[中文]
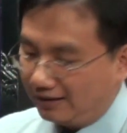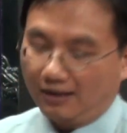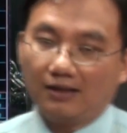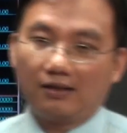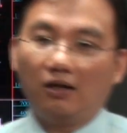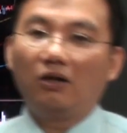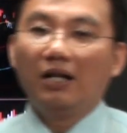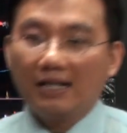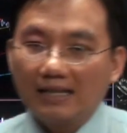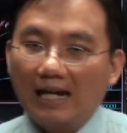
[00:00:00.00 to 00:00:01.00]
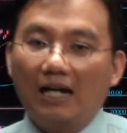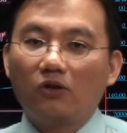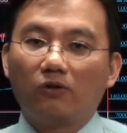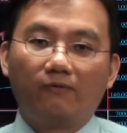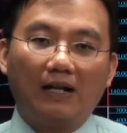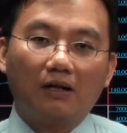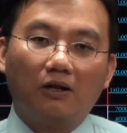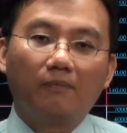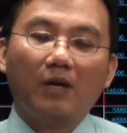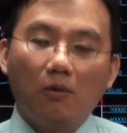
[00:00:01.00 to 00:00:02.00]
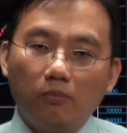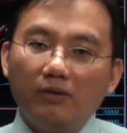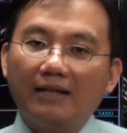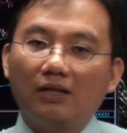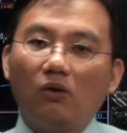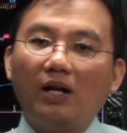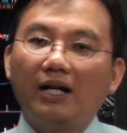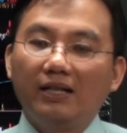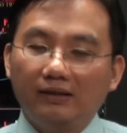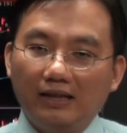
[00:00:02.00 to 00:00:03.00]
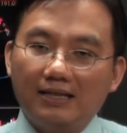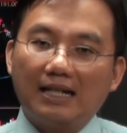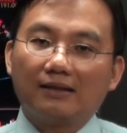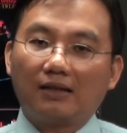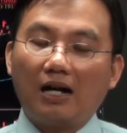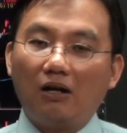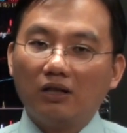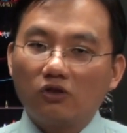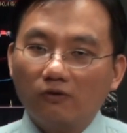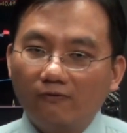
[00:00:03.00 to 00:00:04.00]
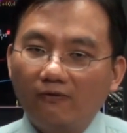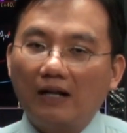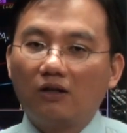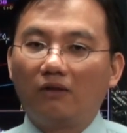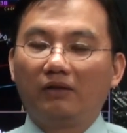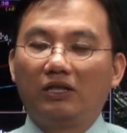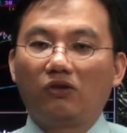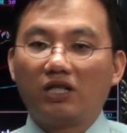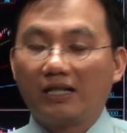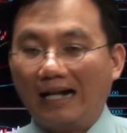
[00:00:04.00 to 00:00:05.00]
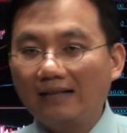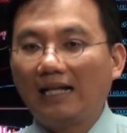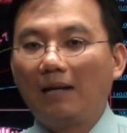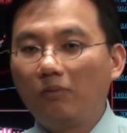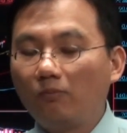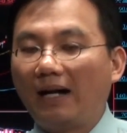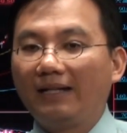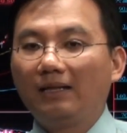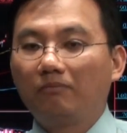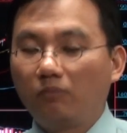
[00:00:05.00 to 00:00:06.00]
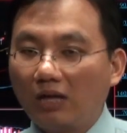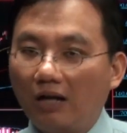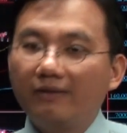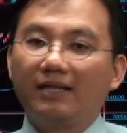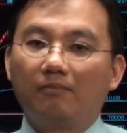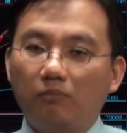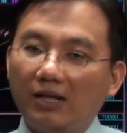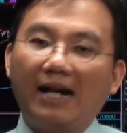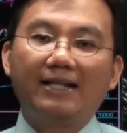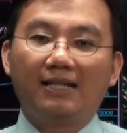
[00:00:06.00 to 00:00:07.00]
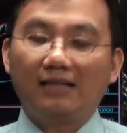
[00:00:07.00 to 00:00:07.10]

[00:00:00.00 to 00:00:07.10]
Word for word: 底的时候才要去放空，不然的话，你涨高了去放空，你就是看它不满意、不高兴、不开心，